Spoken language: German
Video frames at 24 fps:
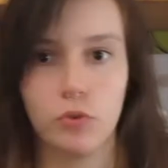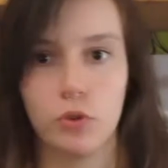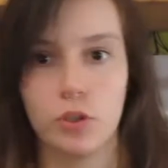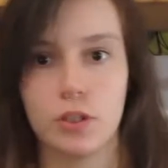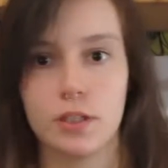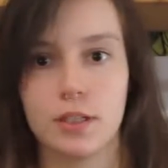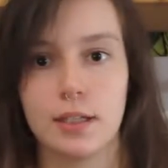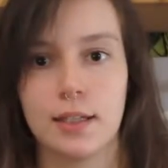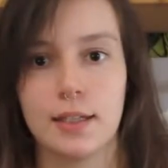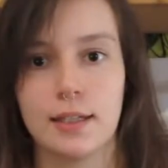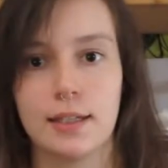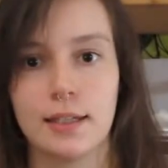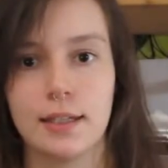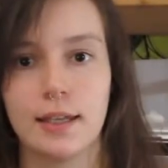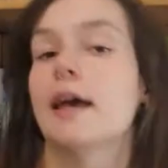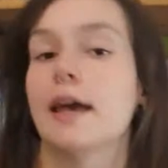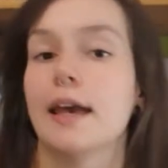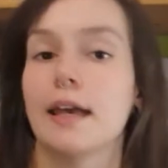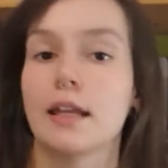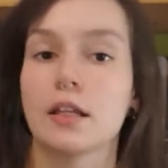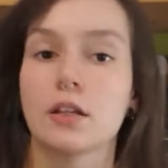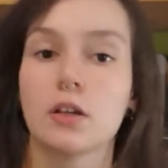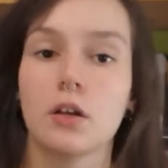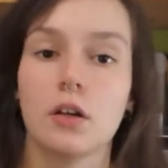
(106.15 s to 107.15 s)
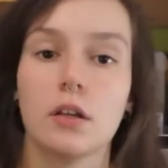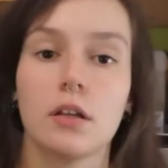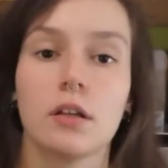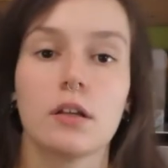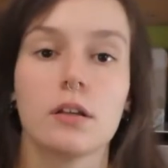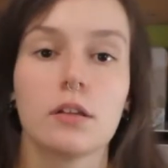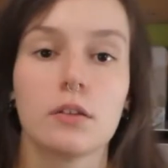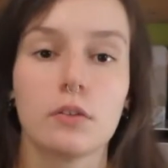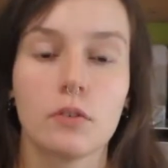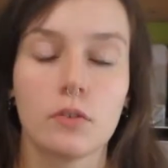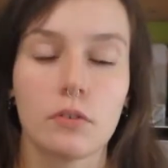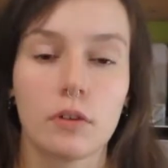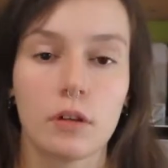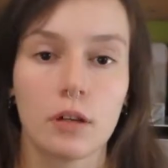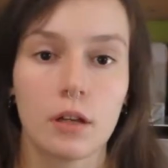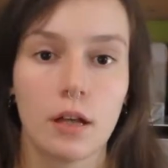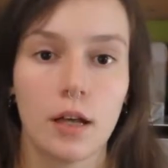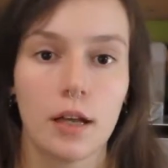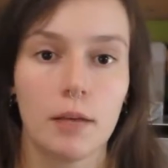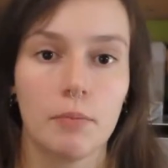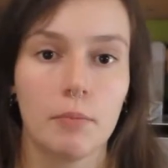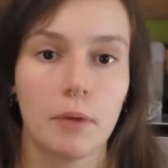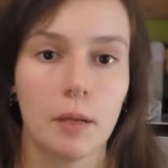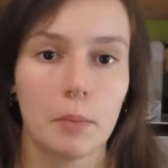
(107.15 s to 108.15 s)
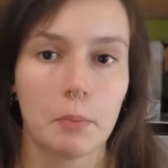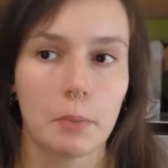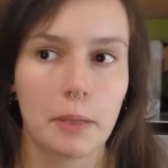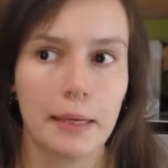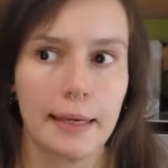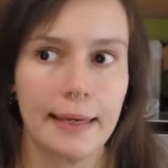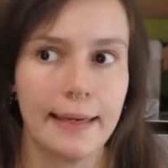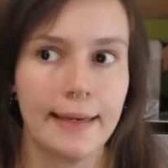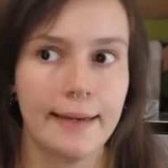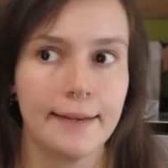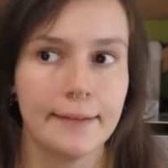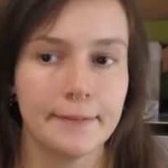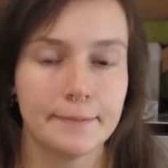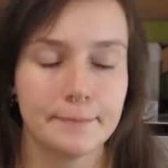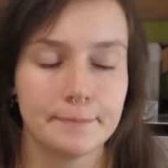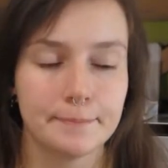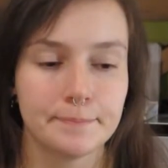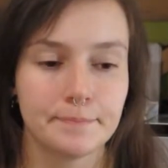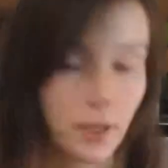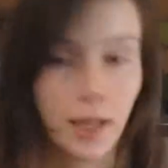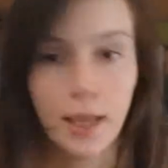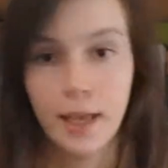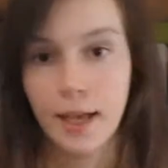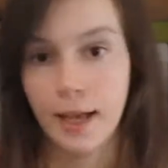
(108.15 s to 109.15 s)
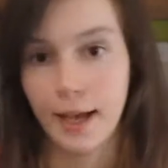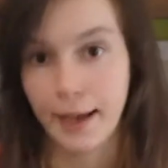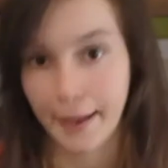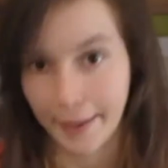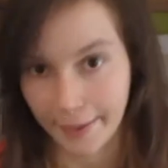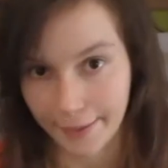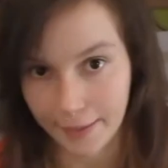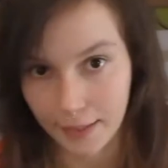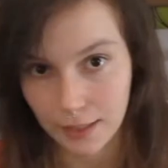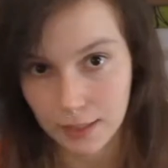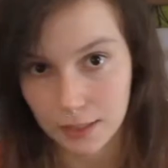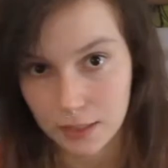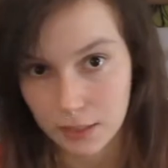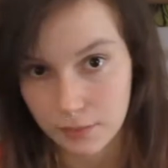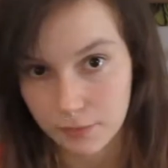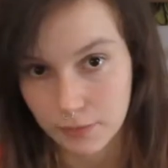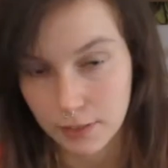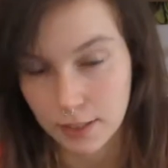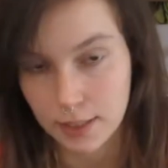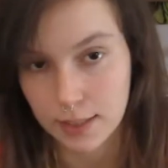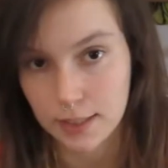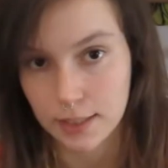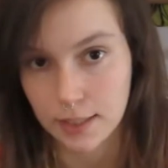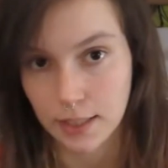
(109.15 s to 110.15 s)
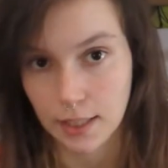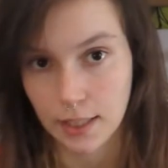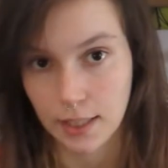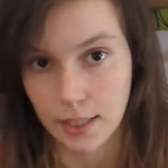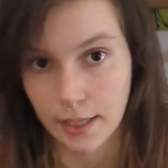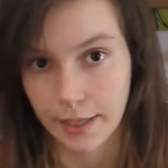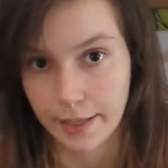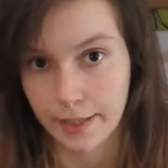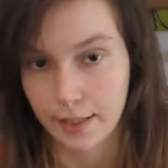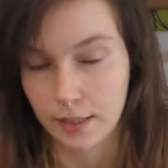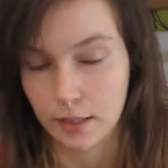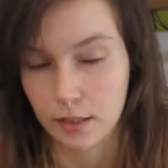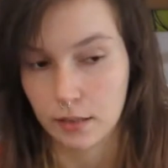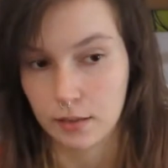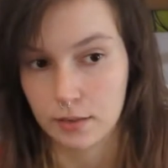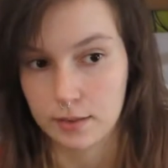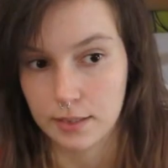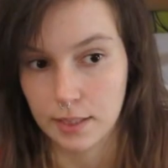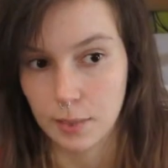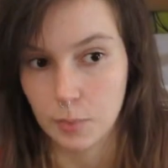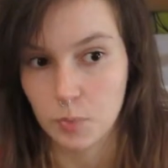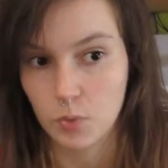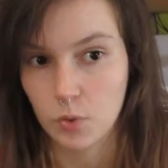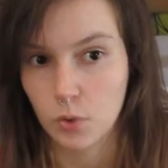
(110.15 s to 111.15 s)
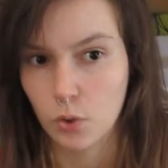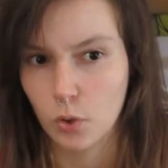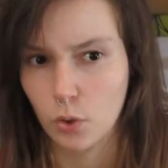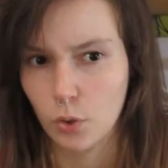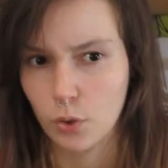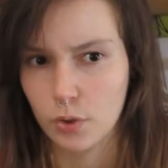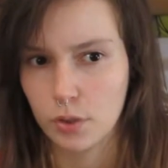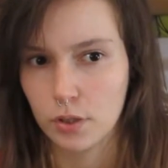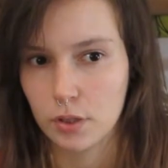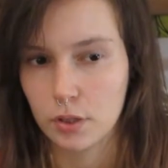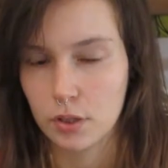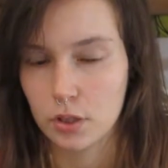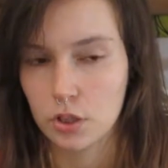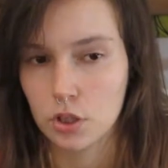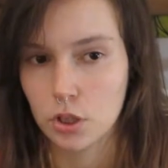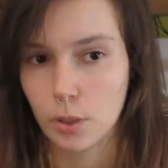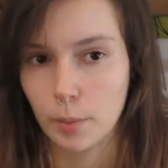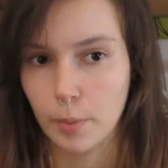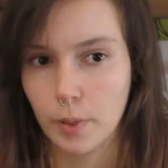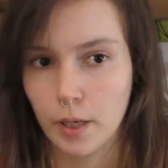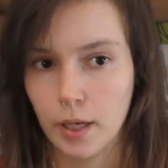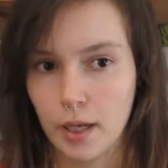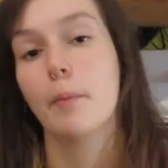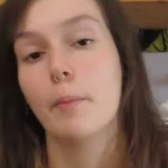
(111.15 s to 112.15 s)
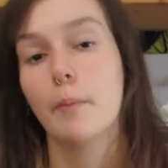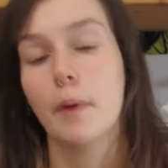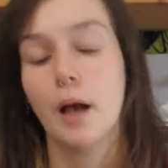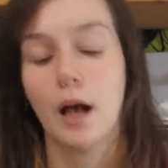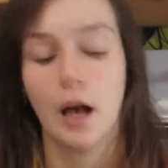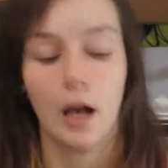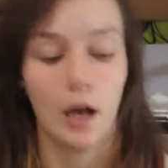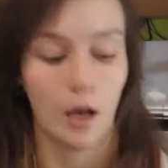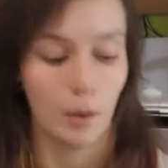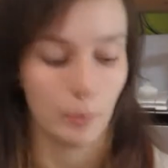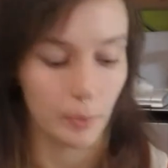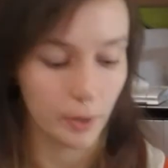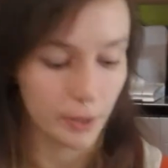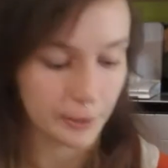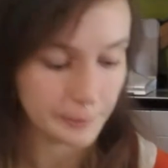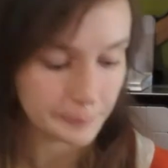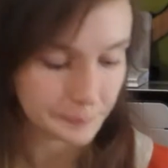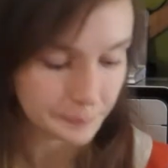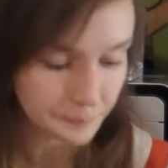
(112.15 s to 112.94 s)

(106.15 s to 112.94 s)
ich dann die Endkollektion an Mann bringe. Eigentlich will ich ja einen selbst gehosteten Shop haben, aber